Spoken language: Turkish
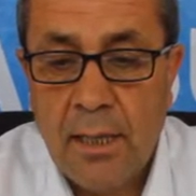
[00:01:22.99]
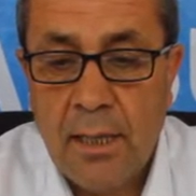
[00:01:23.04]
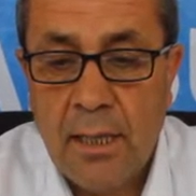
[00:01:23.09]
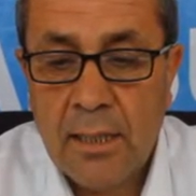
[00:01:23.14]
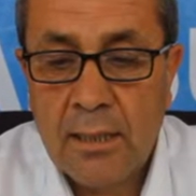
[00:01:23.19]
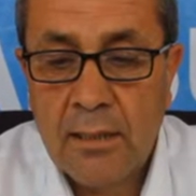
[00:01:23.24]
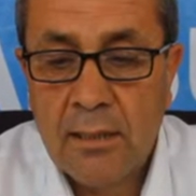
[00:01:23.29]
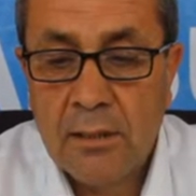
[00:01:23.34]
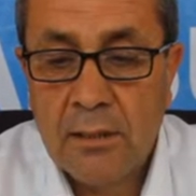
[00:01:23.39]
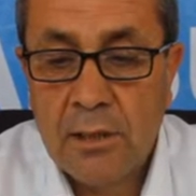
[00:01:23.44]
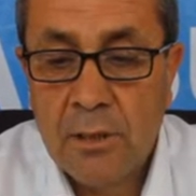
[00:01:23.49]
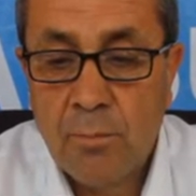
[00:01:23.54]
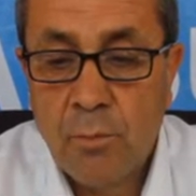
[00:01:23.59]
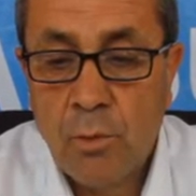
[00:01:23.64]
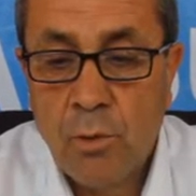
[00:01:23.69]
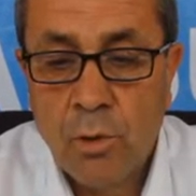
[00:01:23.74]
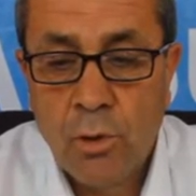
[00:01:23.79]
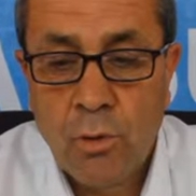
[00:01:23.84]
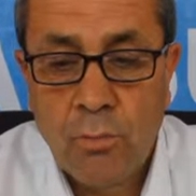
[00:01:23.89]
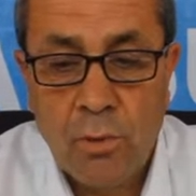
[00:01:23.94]
Adli Tıp
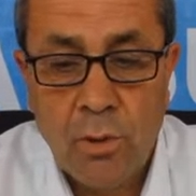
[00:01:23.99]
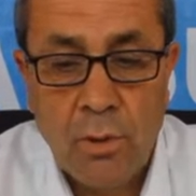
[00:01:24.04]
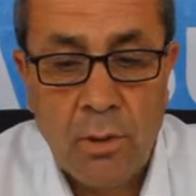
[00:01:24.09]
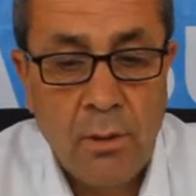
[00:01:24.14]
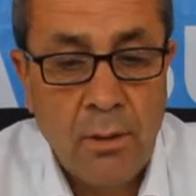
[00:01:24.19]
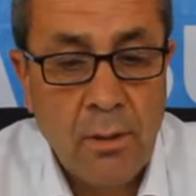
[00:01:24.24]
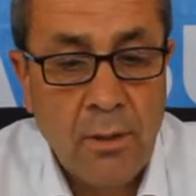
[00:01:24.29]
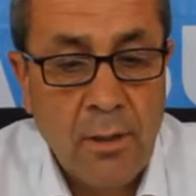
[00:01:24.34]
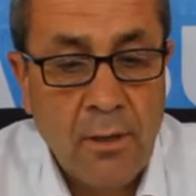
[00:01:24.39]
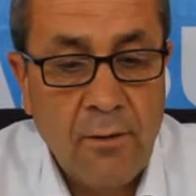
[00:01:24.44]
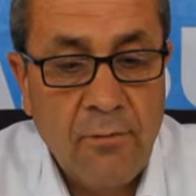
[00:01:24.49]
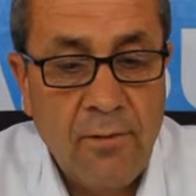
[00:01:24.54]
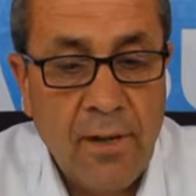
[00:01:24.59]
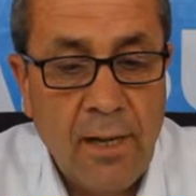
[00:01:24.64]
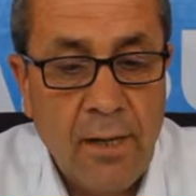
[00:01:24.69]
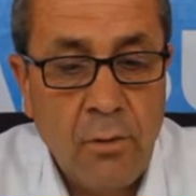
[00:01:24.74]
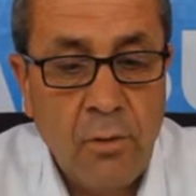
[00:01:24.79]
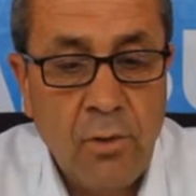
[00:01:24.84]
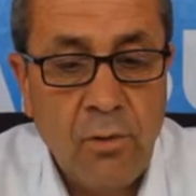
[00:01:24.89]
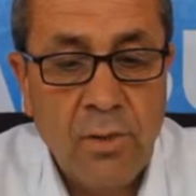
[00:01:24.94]
Kurumu
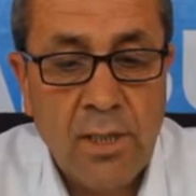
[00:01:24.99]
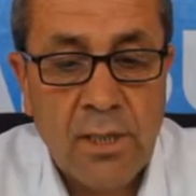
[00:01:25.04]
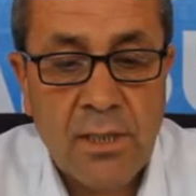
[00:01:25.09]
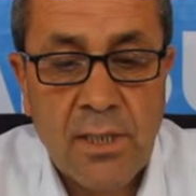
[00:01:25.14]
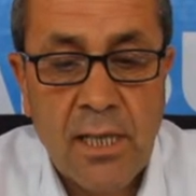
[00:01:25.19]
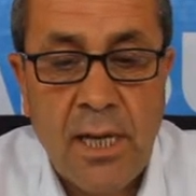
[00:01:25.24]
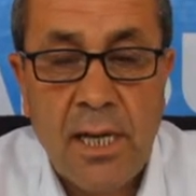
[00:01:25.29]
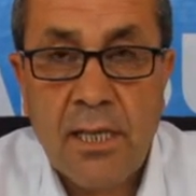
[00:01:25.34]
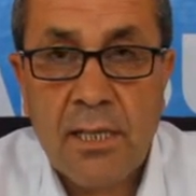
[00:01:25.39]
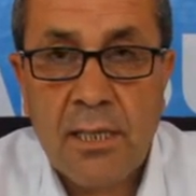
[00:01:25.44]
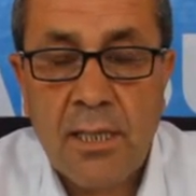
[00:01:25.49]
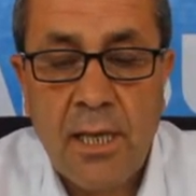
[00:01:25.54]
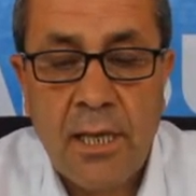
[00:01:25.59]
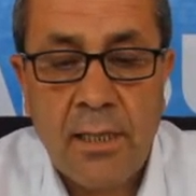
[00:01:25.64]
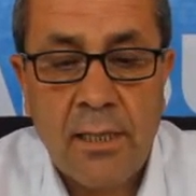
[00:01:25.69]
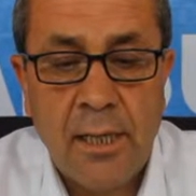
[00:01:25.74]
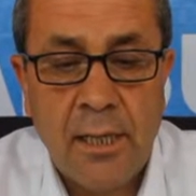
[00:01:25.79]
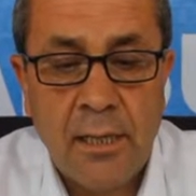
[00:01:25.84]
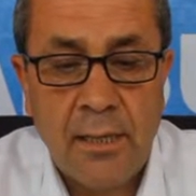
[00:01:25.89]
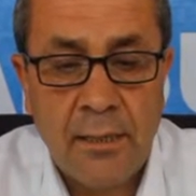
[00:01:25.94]
ve üniversite
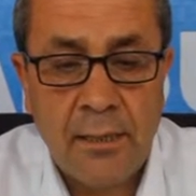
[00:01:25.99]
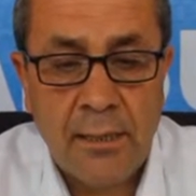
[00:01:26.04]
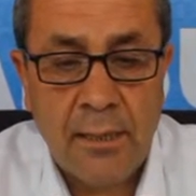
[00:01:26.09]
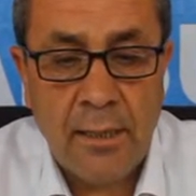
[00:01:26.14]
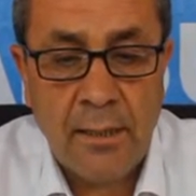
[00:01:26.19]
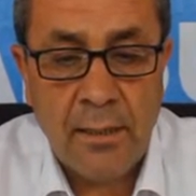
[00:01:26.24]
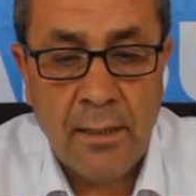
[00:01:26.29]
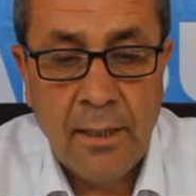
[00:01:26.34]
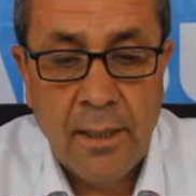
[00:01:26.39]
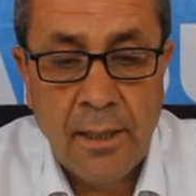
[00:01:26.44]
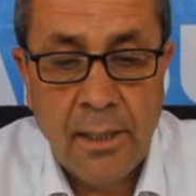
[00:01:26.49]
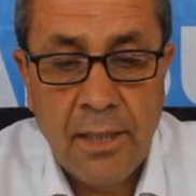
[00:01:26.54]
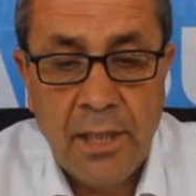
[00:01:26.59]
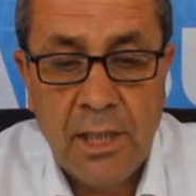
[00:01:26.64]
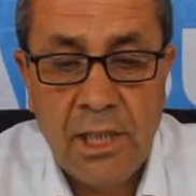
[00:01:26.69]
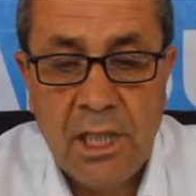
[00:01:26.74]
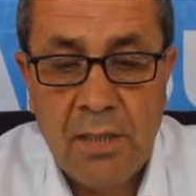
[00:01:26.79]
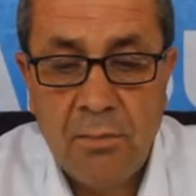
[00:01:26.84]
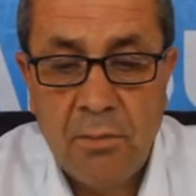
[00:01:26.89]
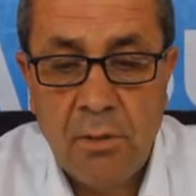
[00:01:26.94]
hastanelerine
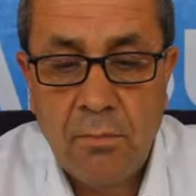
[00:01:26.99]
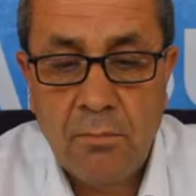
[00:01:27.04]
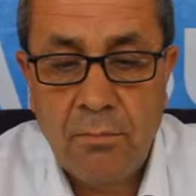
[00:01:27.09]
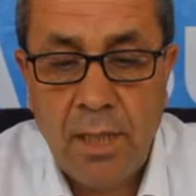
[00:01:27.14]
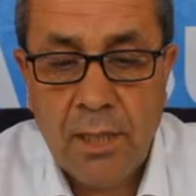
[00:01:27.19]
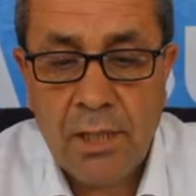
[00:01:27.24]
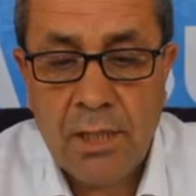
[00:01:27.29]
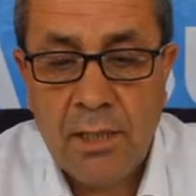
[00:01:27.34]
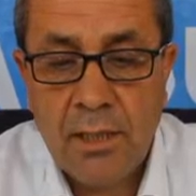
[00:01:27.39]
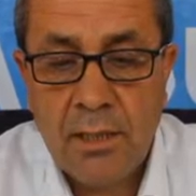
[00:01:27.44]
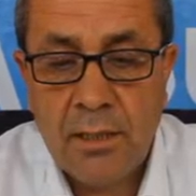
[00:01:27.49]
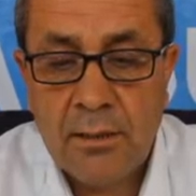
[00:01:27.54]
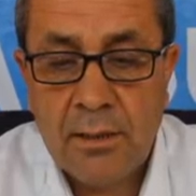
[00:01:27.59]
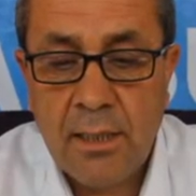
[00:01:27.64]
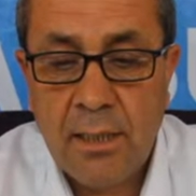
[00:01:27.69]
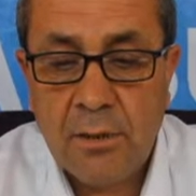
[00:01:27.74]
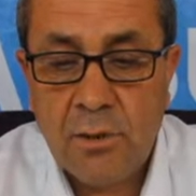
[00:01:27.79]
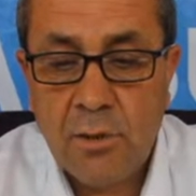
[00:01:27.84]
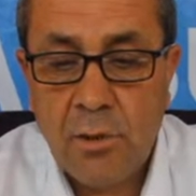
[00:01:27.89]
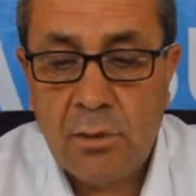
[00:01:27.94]
2005
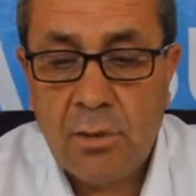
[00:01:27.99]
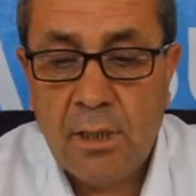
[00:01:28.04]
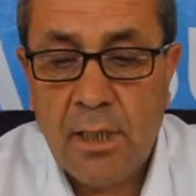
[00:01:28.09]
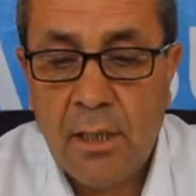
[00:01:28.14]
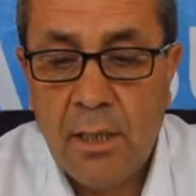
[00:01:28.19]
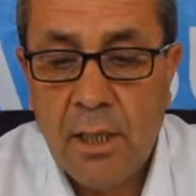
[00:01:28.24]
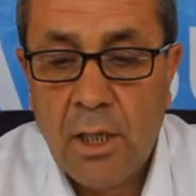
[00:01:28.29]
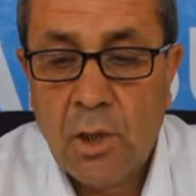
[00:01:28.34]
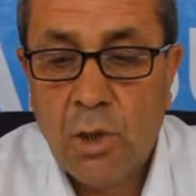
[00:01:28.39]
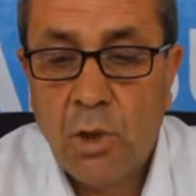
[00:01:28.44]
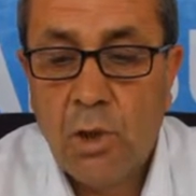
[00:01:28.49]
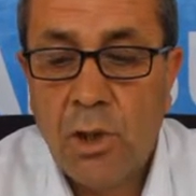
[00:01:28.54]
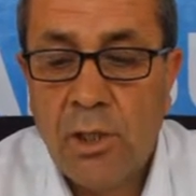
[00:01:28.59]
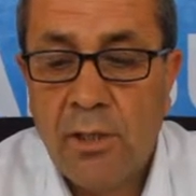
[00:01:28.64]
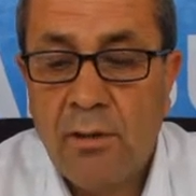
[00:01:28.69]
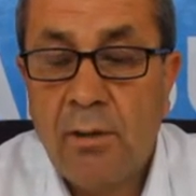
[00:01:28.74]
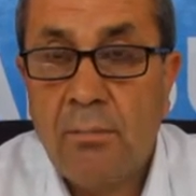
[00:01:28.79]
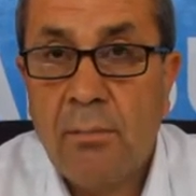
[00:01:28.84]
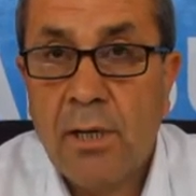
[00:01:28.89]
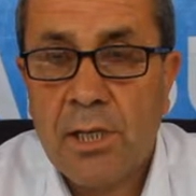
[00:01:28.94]
yılından sonra
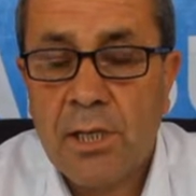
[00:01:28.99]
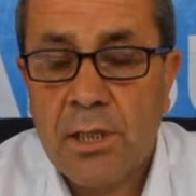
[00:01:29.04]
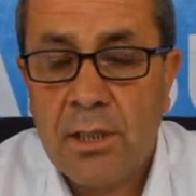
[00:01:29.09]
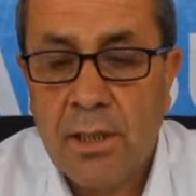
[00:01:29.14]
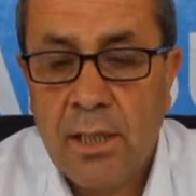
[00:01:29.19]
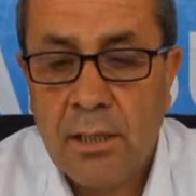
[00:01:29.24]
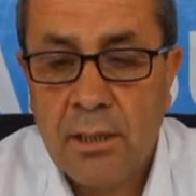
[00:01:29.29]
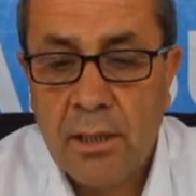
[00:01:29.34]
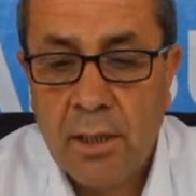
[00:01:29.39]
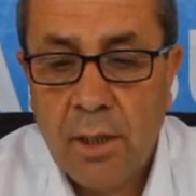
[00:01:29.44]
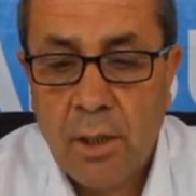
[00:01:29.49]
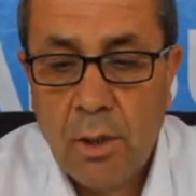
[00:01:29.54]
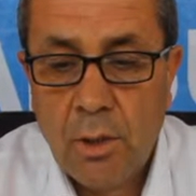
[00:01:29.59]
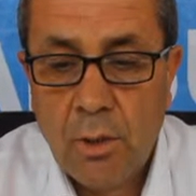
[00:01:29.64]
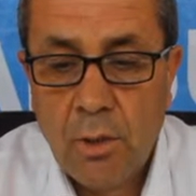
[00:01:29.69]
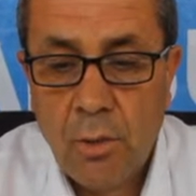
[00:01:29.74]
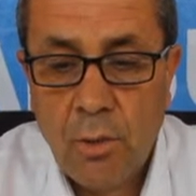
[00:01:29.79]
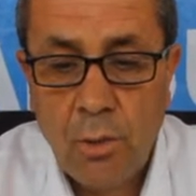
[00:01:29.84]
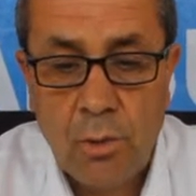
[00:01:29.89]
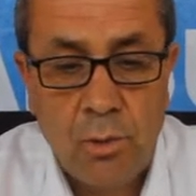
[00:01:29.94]
göreve başlayan
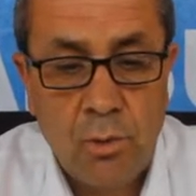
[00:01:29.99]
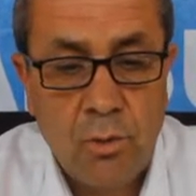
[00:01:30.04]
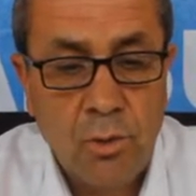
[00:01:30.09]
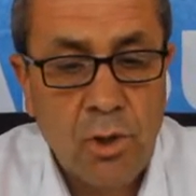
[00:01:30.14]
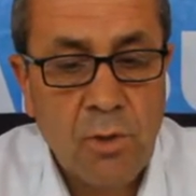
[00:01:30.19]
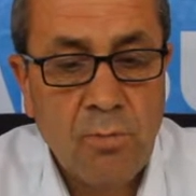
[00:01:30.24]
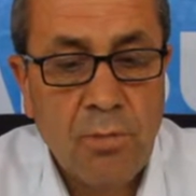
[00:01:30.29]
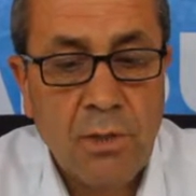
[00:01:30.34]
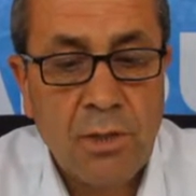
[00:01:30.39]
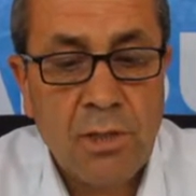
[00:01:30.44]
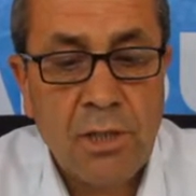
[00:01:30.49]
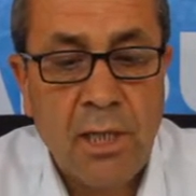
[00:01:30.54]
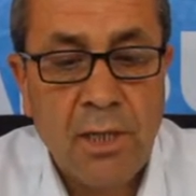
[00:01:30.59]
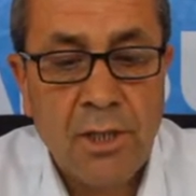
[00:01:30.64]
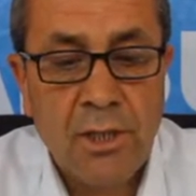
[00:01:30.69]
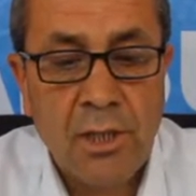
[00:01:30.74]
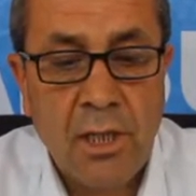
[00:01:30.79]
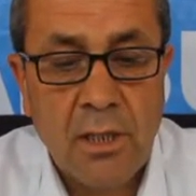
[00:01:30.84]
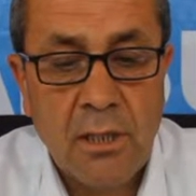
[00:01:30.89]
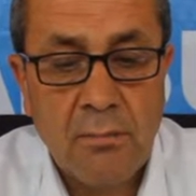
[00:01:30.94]
300 bin
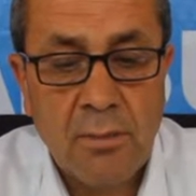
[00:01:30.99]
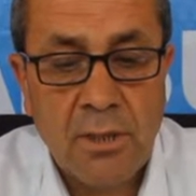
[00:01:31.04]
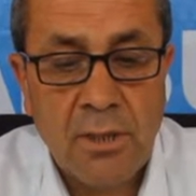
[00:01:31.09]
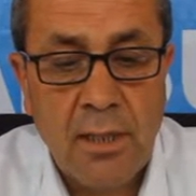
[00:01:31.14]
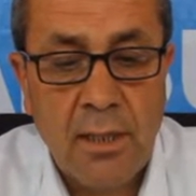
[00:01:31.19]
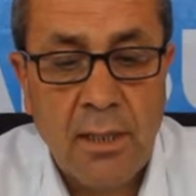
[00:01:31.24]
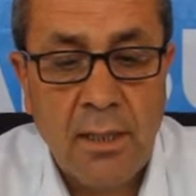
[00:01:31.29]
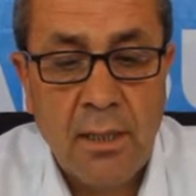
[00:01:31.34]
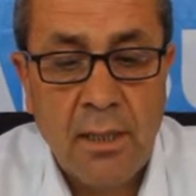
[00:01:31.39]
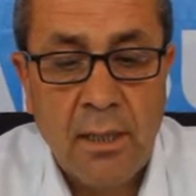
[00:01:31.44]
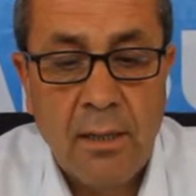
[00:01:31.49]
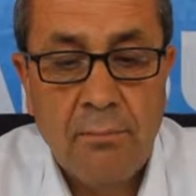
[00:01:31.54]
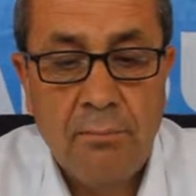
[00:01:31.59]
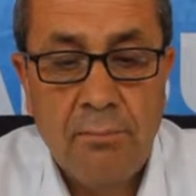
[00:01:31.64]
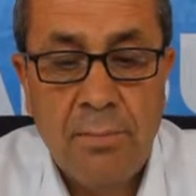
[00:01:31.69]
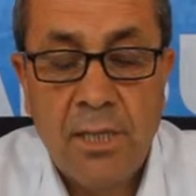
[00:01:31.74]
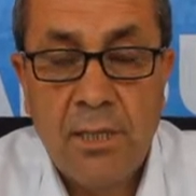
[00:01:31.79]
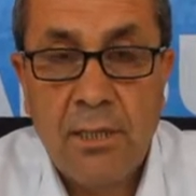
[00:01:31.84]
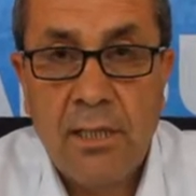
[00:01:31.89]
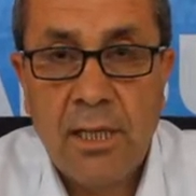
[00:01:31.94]
çalışanımıza
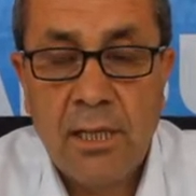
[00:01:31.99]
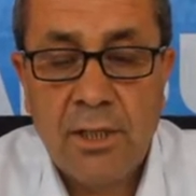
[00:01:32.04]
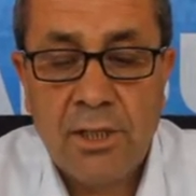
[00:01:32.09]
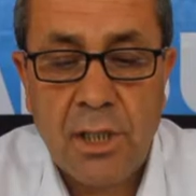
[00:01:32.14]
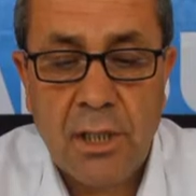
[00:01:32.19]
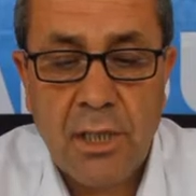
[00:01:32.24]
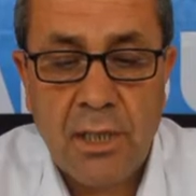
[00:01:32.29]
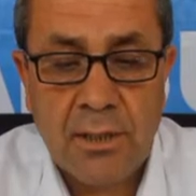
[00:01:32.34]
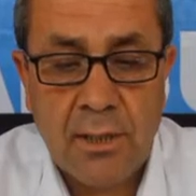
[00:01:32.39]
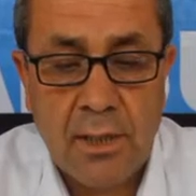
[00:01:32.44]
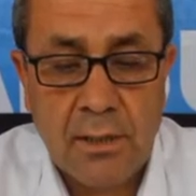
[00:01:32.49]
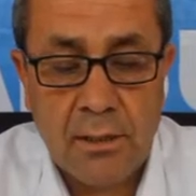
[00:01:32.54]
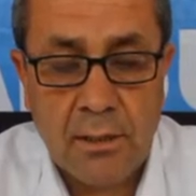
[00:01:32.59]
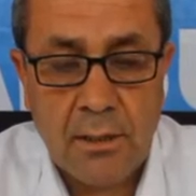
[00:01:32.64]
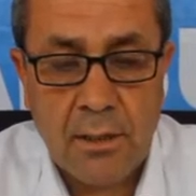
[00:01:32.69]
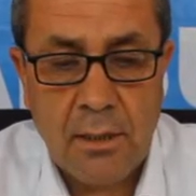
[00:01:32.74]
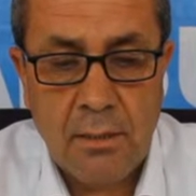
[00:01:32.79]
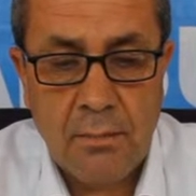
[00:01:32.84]
bir derece kazandık.